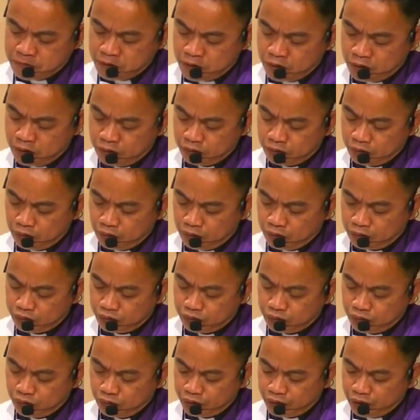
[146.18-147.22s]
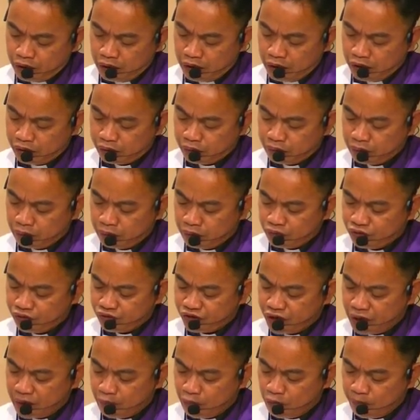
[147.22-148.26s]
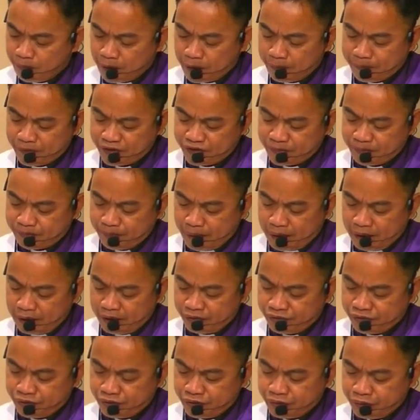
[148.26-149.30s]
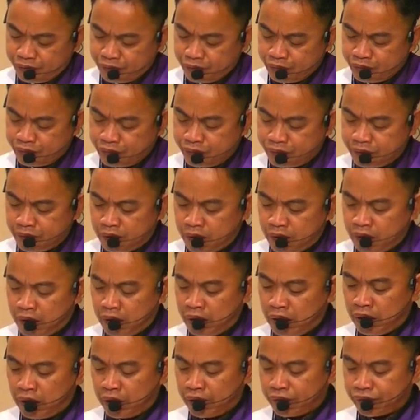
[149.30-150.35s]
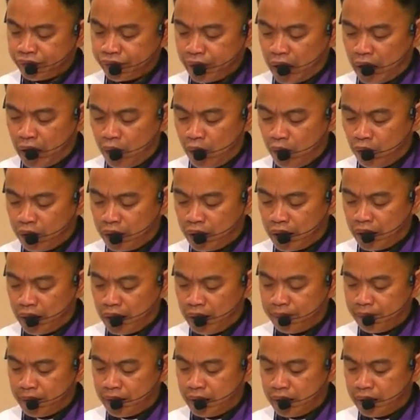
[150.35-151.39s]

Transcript: To, kung dili tungod sa imong pagpasipala sa Dios, tao ka lamang.